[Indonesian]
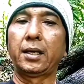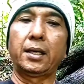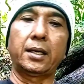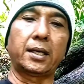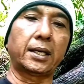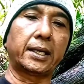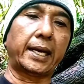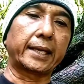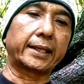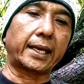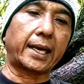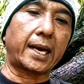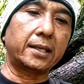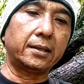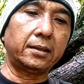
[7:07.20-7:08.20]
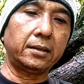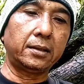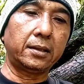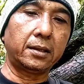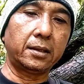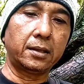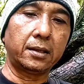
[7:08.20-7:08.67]
yang dikatakan
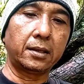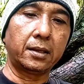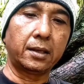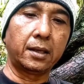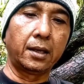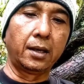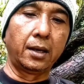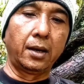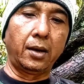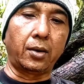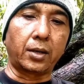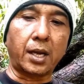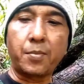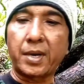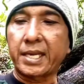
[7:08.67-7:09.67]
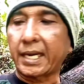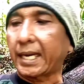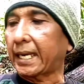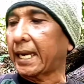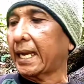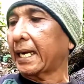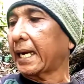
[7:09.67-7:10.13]
orang bajaka
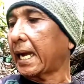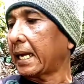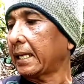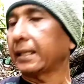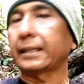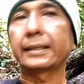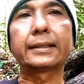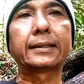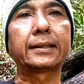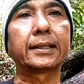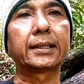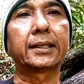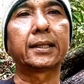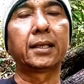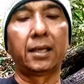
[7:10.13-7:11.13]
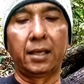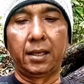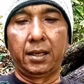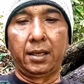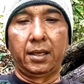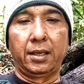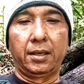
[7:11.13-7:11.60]
langka
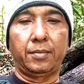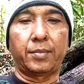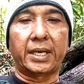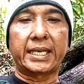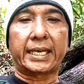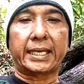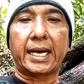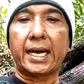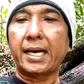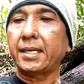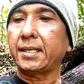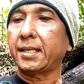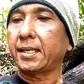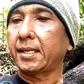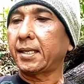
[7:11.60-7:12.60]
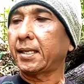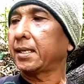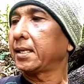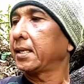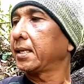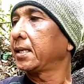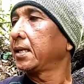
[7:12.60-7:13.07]
bajaka
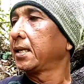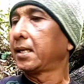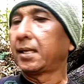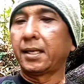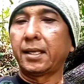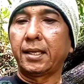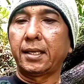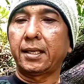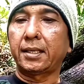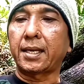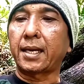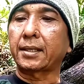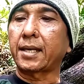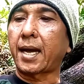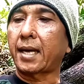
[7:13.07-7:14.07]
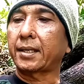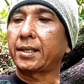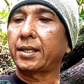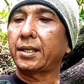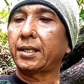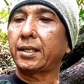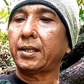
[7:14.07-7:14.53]
yang
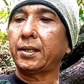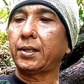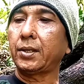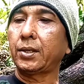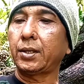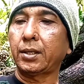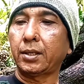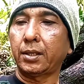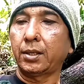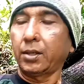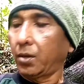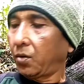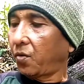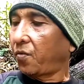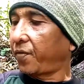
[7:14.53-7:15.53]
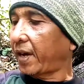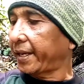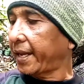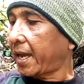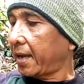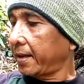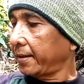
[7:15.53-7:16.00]
dari
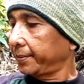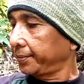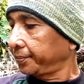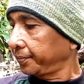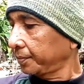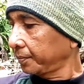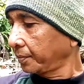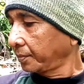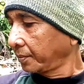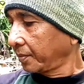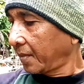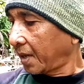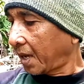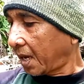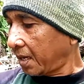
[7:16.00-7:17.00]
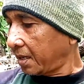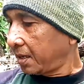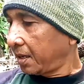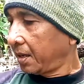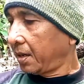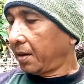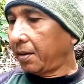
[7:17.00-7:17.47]
umfaria ya
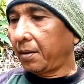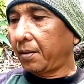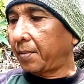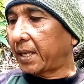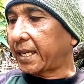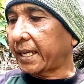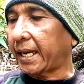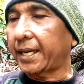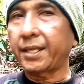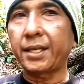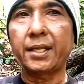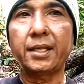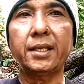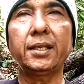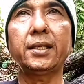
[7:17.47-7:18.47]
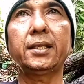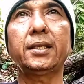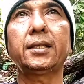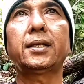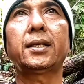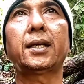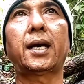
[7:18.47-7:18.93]
bajaka ini
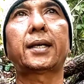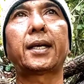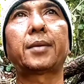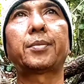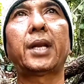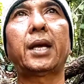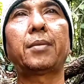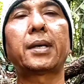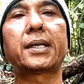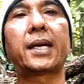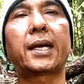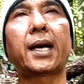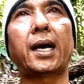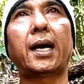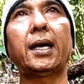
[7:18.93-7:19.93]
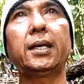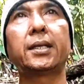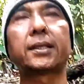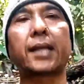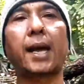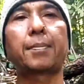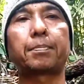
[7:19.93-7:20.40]
ada yang bilang bajaka
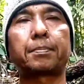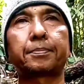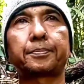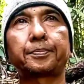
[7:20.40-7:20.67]
hitam